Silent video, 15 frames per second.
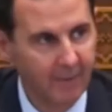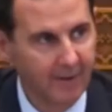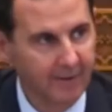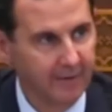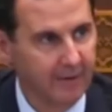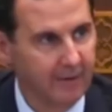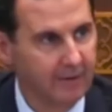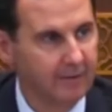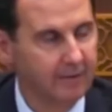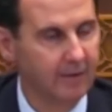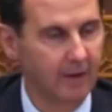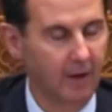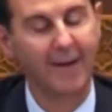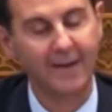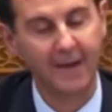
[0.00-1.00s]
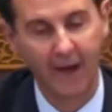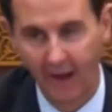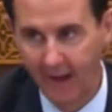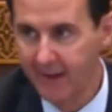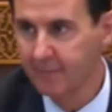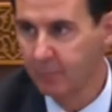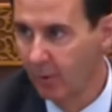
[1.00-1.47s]
أنها معركة أو
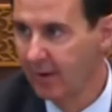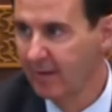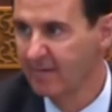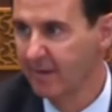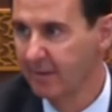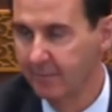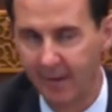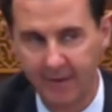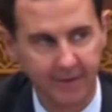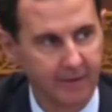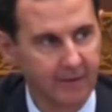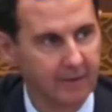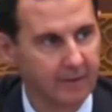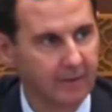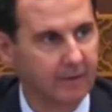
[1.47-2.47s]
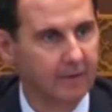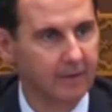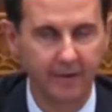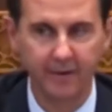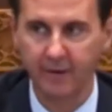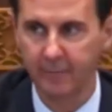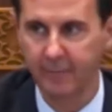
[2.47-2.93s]
بما أنها حرب وليست معركة
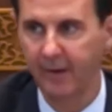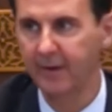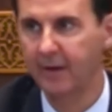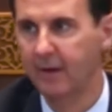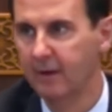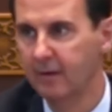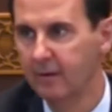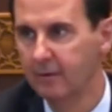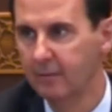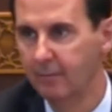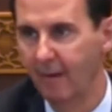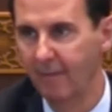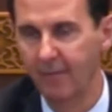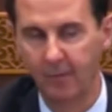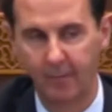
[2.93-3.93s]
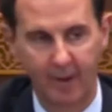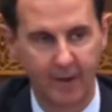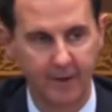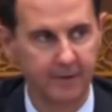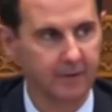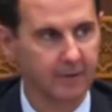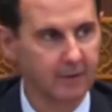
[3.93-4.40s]
فنحن ربحنا
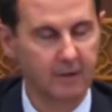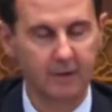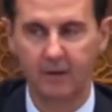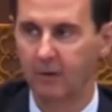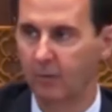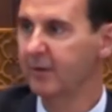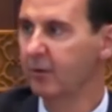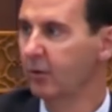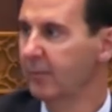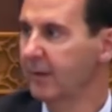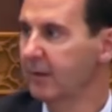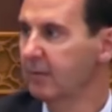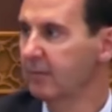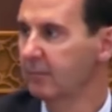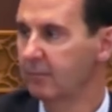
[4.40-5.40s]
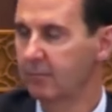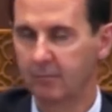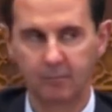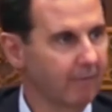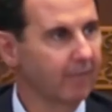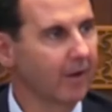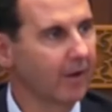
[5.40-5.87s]
بعض المعارك ومن يومين
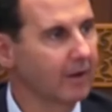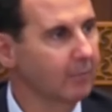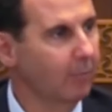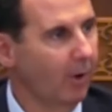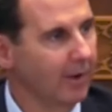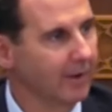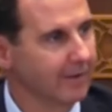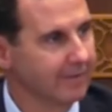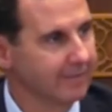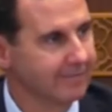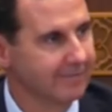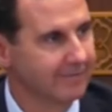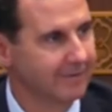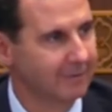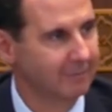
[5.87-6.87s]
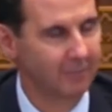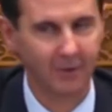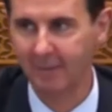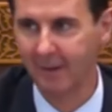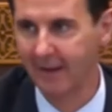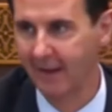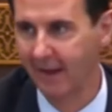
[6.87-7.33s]
بدأ الضخ المعاكس
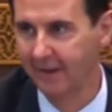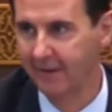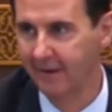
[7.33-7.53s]
من قبل